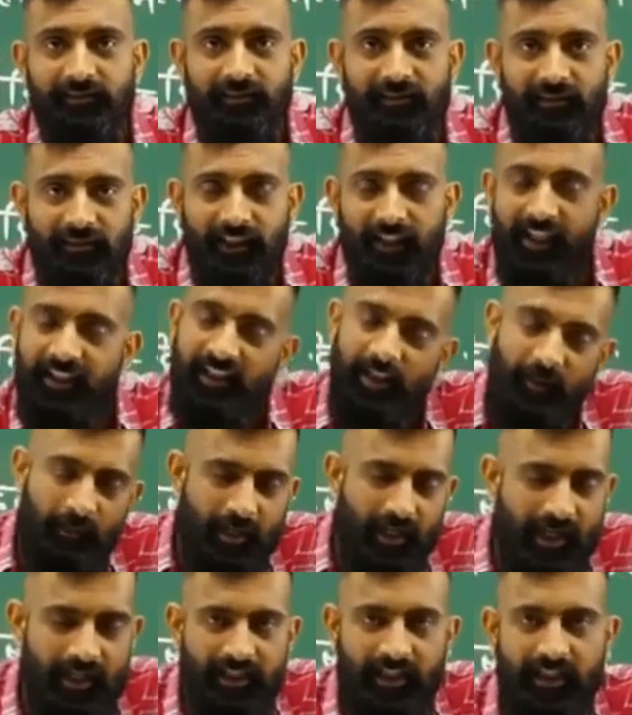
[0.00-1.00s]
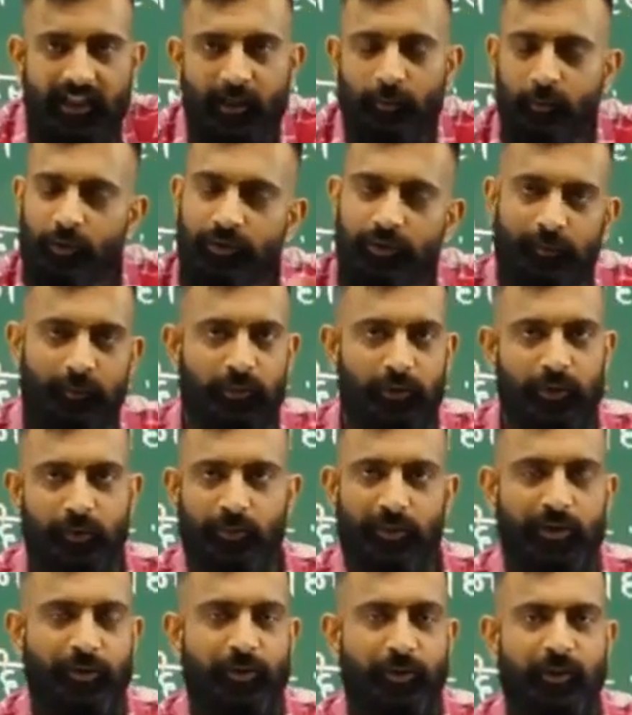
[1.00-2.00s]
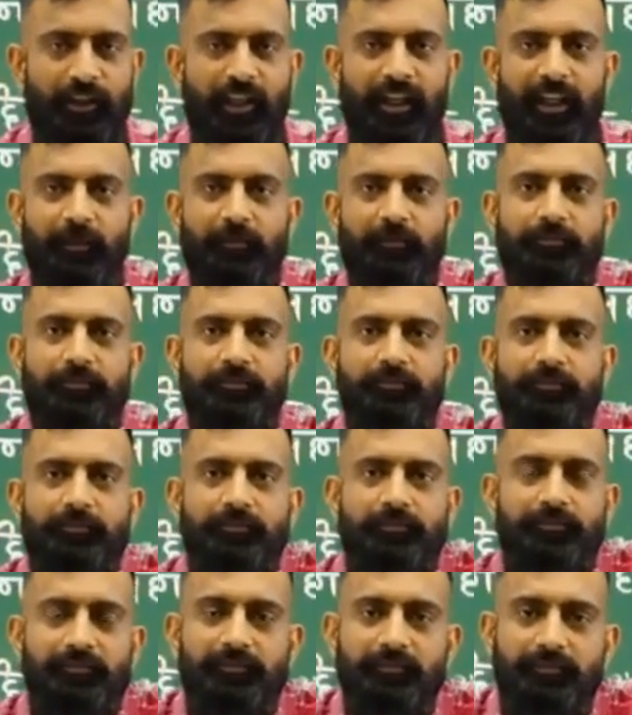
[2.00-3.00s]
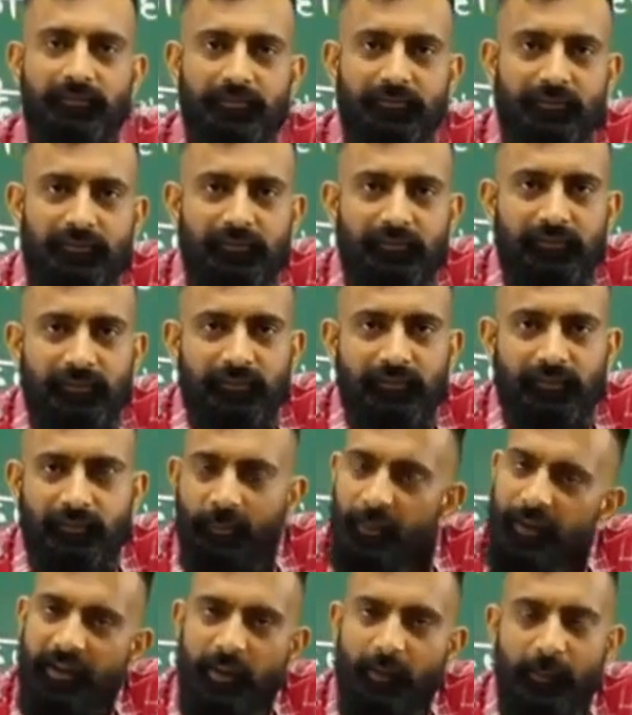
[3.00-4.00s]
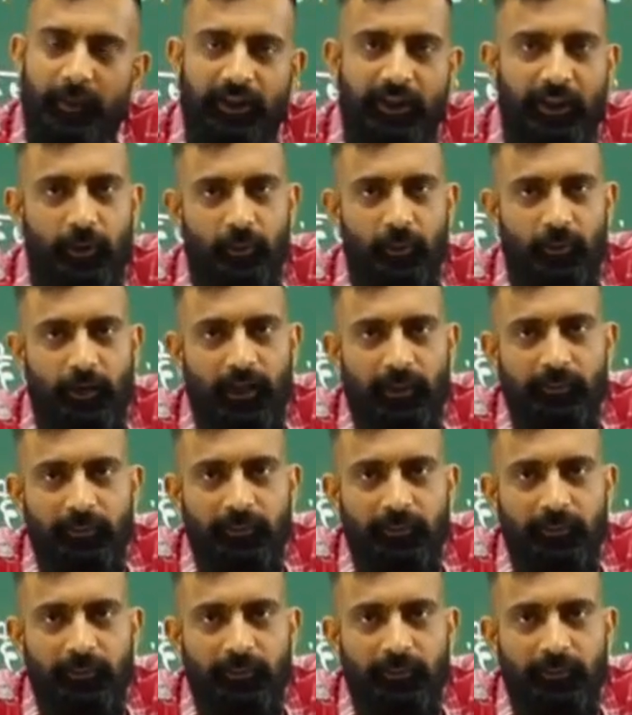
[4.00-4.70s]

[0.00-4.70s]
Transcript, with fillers: खेतड़ी महाराजन का वो सब मुझ पर छोड़िए आप पैसे मैं दे दूंगा आपको